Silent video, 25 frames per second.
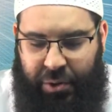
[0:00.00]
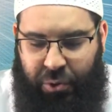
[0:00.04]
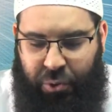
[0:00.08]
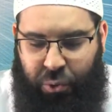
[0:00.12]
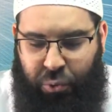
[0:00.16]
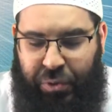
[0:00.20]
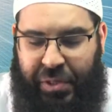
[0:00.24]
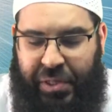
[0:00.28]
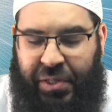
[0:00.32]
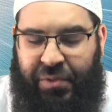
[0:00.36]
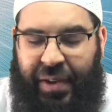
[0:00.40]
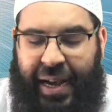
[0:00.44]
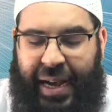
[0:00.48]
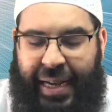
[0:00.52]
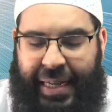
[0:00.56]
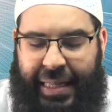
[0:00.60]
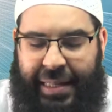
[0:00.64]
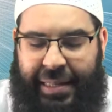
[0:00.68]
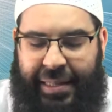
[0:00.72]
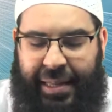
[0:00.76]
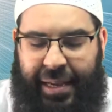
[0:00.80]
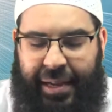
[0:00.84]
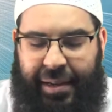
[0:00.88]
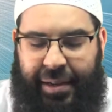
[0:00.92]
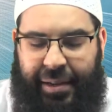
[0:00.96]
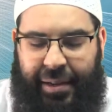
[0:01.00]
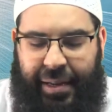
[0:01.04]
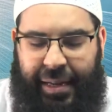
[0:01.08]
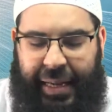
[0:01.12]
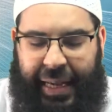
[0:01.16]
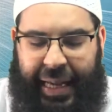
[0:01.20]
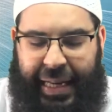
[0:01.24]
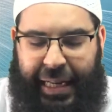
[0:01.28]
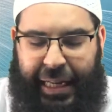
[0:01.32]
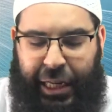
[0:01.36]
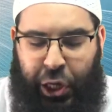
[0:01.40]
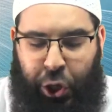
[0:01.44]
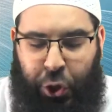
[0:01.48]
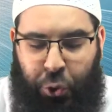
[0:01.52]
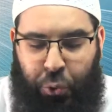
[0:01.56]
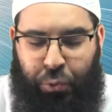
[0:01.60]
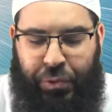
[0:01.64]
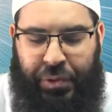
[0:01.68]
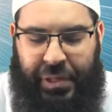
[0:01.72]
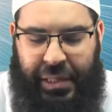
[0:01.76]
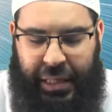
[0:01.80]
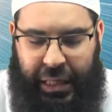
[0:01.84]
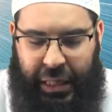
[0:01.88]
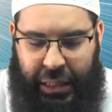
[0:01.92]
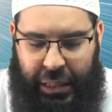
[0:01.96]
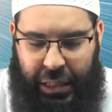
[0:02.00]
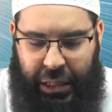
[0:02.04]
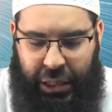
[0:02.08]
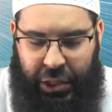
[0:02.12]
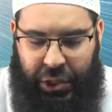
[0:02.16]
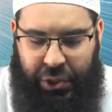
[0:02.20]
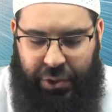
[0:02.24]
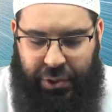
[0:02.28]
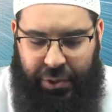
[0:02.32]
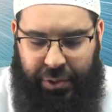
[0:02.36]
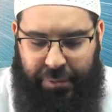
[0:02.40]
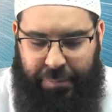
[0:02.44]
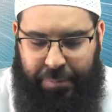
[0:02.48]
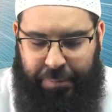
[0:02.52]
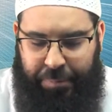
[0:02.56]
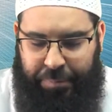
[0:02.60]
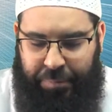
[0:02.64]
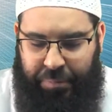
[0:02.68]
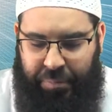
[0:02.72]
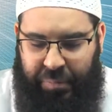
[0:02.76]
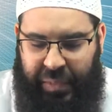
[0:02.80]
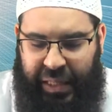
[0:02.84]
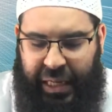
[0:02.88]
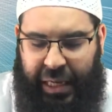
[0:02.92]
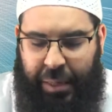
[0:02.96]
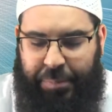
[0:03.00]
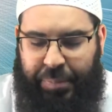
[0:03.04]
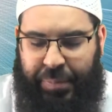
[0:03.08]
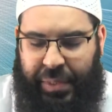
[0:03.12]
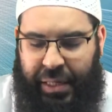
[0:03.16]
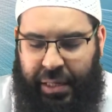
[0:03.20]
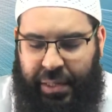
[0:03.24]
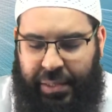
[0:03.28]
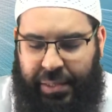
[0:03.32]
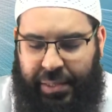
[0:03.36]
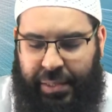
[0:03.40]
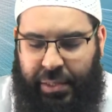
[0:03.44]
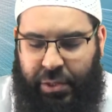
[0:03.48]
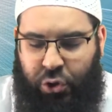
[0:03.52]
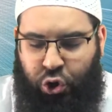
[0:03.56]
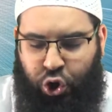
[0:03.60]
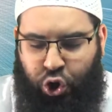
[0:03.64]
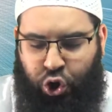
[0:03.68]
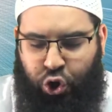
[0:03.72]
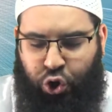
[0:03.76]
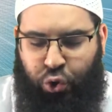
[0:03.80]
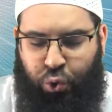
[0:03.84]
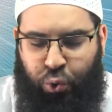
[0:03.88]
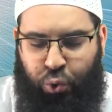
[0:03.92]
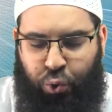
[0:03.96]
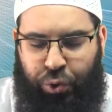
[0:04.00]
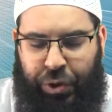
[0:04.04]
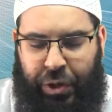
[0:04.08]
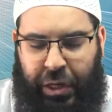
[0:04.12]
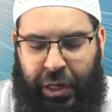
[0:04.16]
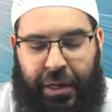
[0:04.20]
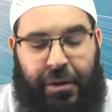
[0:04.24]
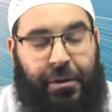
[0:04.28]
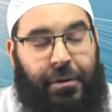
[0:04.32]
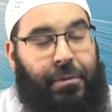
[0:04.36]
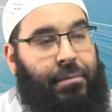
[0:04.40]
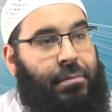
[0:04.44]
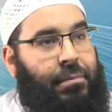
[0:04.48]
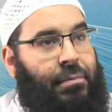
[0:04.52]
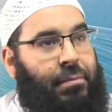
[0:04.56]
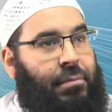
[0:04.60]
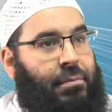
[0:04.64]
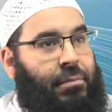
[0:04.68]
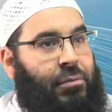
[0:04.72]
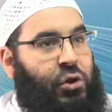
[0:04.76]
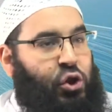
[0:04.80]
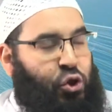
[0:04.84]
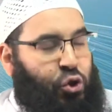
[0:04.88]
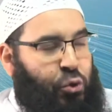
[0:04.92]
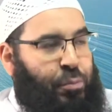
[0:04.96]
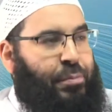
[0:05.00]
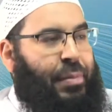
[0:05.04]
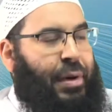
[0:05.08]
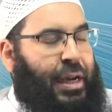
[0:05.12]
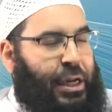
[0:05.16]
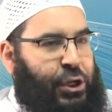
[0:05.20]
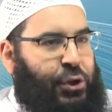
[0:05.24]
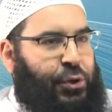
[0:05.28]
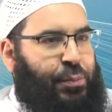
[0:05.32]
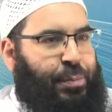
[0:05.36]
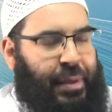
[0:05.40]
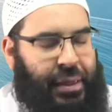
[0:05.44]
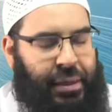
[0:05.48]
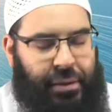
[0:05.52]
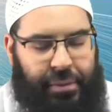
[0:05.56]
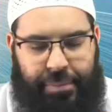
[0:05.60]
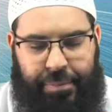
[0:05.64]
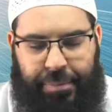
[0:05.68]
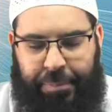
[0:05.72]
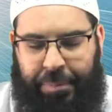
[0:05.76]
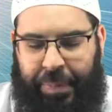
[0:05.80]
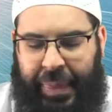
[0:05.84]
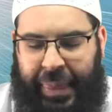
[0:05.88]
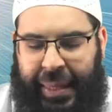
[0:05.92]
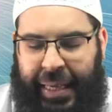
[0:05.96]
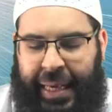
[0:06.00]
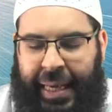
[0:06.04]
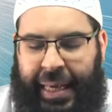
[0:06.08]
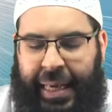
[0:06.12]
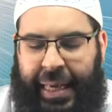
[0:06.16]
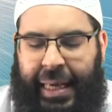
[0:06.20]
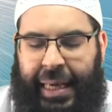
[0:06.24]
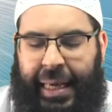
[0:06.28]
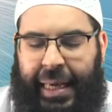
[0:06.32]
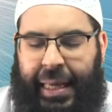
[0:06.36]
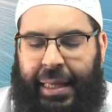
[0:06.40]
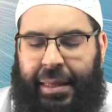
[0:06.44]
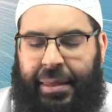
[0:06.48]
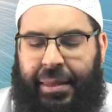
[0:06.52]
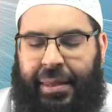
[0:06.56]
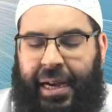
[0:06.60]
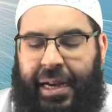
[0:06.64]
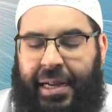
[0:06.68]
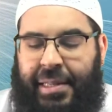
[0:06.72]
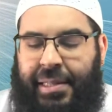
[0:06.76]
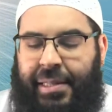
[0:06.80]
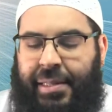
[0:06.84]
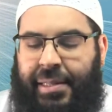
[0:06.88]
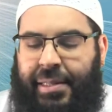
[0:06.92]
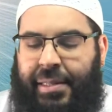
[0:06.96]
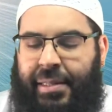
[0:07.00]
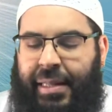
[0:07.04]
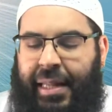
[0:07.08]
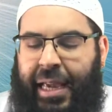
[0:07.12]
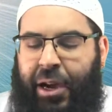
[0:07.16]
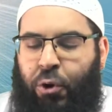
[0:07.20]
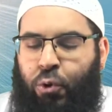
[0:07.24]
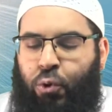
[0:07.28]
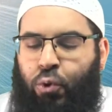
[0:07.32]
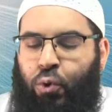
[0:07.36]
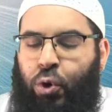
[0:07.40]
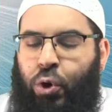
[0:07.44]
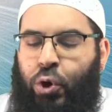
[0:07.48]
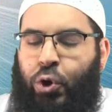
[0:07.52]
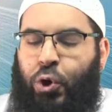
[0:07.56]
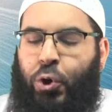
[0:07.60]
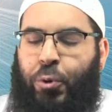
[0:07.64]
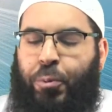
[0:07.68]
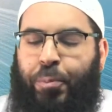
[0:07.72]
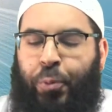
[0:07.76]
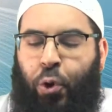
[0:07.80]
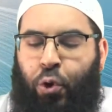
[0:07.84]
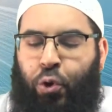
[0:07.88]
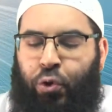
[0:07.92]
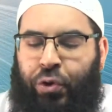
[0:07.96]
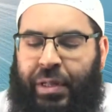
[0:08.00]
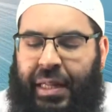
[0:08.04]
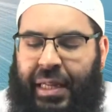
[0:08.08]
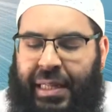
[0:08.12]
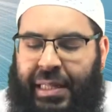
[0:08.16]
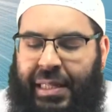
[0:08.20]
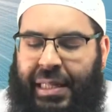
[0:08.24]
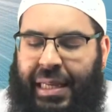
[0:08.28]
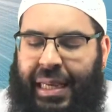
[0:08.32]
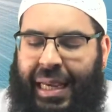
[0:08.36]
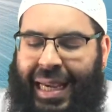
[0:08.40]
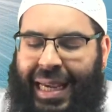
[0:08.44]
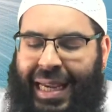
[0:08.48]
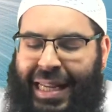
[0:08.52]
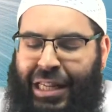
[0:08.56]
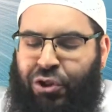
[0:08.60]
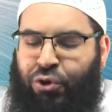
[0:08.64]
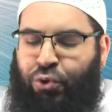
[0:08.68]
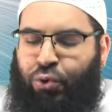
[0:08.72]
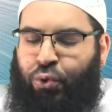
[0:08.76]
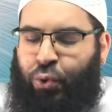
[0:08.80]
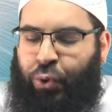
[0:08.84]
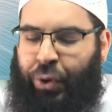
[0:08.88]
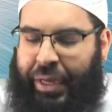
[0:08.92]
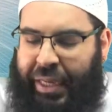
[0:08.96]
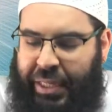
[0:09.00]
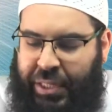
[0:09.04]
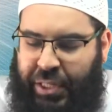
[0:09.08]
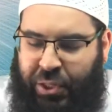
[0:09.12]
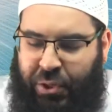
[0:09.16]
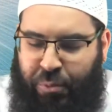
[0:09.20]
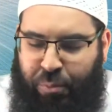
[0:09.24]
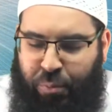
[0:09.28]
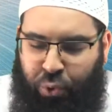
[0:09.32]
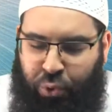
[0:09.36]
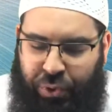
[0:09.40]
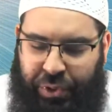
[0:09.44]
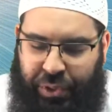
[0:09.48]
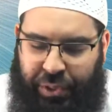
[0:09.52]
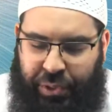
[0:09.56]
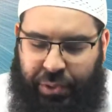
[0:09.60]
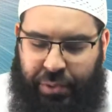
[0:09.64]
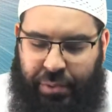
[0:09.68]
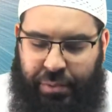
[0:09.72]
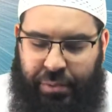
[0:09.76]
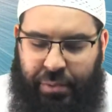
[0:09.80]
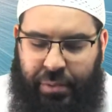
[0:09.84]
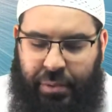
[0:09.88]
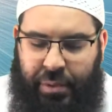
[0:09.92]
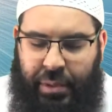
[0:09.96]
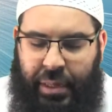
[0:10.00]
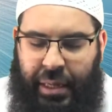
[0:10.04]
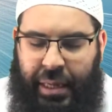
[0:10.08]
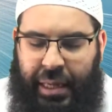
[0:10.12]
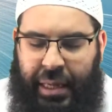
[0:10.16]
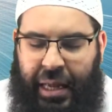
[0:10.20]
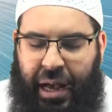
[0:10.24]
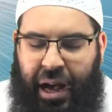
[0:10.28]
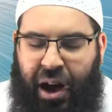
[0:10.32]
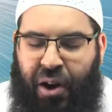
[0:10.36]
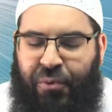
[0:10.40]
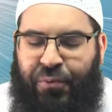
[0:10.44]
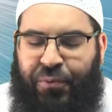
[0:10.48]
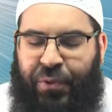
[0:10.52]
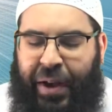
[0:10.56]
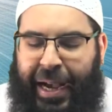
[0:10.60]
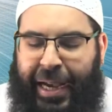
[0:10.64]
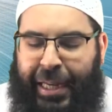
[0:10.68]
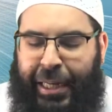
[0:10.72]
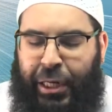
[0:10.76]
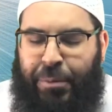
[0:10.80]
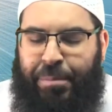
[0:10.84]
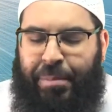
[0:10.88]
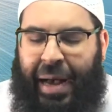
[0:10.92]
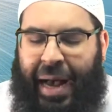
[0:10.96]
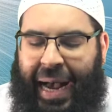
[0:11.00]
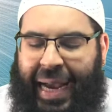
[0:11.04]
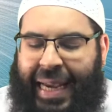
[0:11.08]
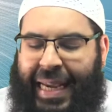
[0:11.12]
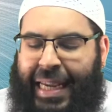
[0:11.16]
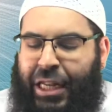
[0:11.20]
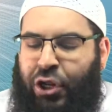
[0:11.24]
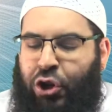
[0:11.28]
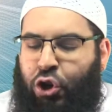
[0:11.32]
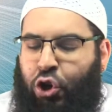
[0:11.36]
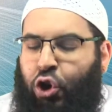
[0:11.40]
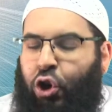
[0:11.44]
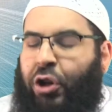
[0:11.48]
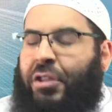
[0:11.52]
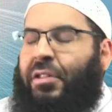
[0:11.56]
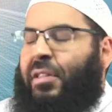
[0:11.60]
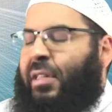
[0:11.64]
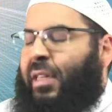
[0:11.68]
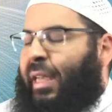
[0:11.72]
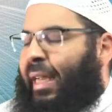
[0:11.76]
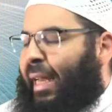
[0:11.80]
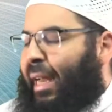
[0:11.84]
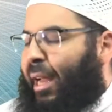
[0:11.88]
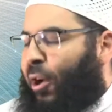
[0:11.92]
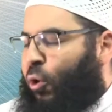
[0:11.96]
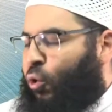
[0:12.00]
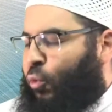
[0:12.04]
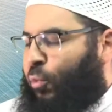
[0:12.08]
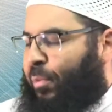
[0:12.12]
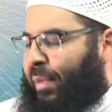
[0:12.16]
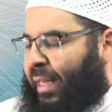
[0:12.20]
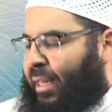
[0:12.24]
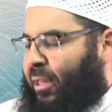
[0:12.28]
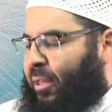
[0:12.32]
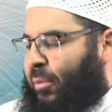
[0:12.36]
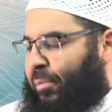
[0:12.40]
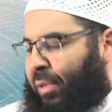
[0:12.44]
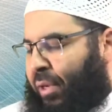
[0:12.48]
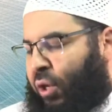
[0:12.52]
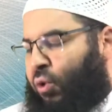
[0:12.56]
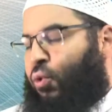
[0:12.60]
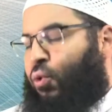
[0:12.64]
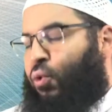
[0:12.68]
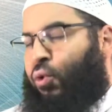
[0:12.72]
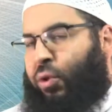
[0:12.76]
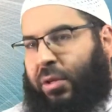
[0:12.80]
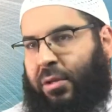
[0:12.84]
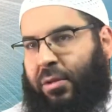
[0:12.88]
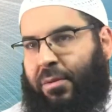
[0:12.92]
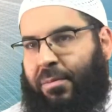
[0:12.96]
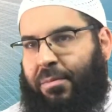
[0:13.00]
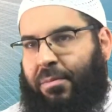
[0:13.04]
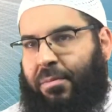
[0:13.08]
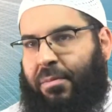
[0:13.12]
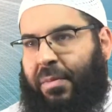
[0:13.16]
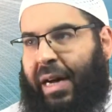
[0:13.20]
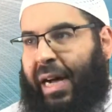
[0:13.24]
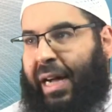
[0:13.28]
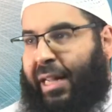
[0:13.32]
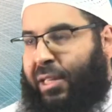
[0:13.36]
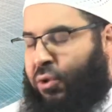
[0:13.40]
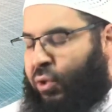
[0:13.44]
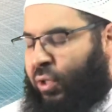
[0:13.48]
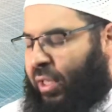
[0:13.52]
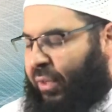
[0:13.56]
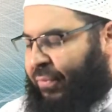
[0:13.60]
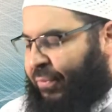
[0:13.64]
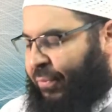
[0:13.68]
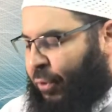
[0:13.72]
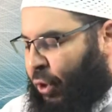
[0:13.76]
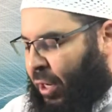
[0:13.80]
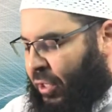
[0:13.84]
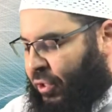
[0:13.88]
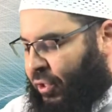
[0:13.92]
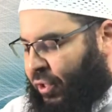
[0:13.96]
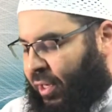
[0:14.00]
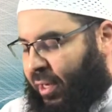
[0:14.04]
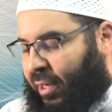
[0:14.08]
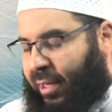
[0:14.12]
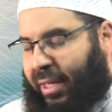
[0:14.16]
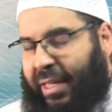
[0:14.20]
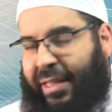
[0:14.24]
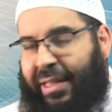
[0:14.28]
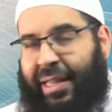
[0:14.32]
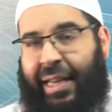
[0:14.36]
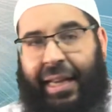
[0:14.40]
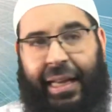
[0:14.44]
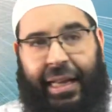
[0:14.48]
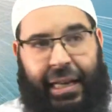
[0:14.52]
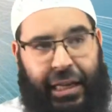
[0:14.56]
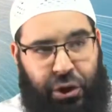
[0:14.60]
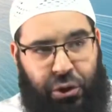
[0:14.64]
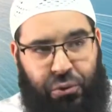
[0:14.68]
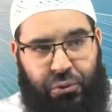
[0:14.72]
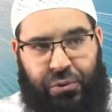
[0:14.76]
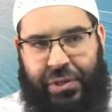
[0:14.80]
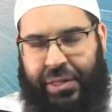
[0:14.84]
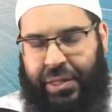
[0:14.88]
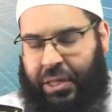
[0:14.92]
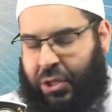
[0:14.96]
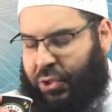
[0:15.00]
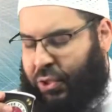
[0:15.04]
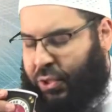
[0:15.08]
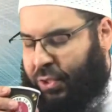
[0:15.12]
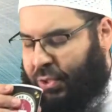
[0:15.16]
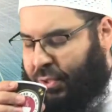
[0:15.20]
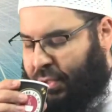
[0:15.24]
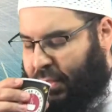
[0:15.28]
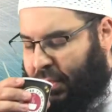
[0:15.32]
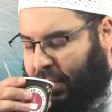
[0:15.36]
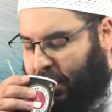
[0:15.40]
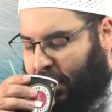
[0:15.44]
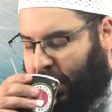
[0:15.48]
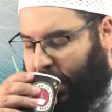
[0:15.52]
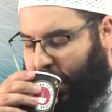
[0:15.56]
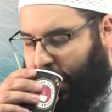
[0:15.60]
Und zwar in der Religionsgeschichte gibt es Studien, zum Beispiel, dass der Ursprung des Hinduismus auf einem Ein-Gott-Glauben beruht also die Forscher in der Religionsgeschichte.